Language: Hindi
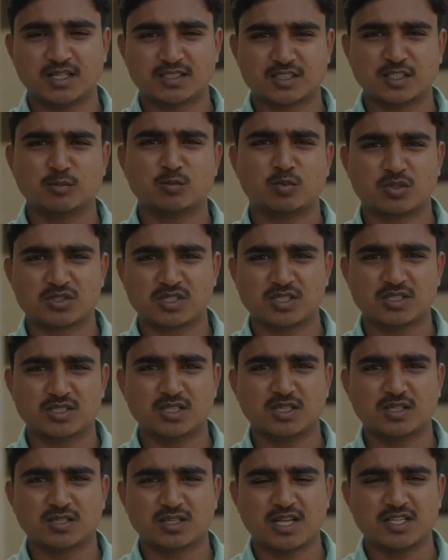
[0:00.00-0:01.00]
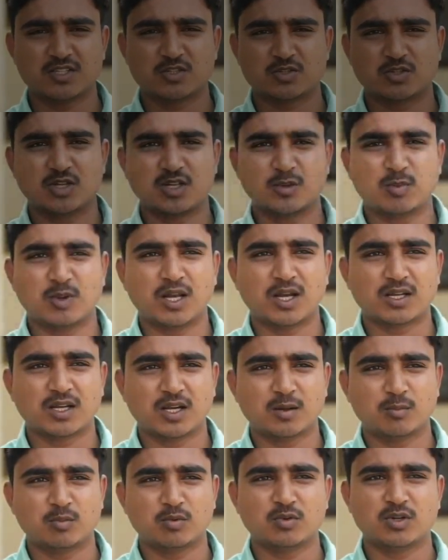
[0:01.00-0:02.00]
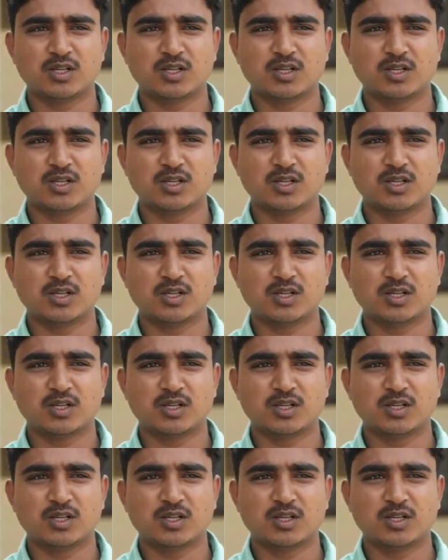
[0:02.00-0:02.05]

सिलेक्शन प्रोसीजर राजेश लेखपाल का